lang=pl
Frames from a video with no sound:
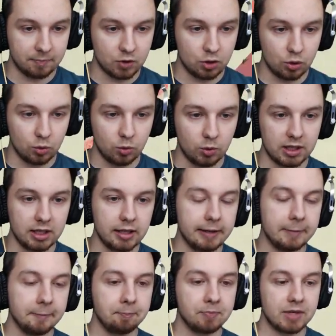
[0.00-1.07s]
Drugi,
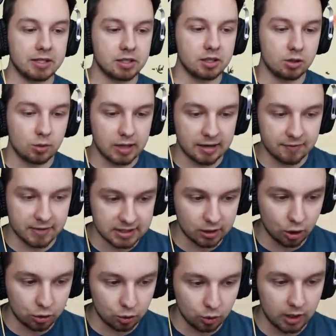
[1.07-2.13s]
niestety druga
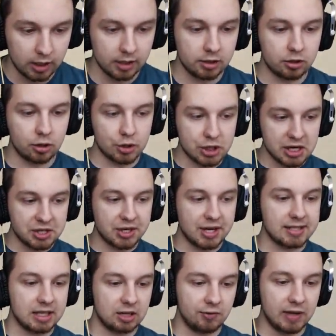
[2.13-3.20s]
Waselotu troszeczkę
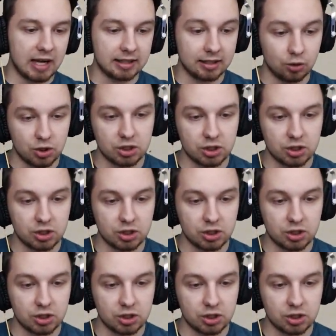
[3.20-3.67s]
zachwiana, no i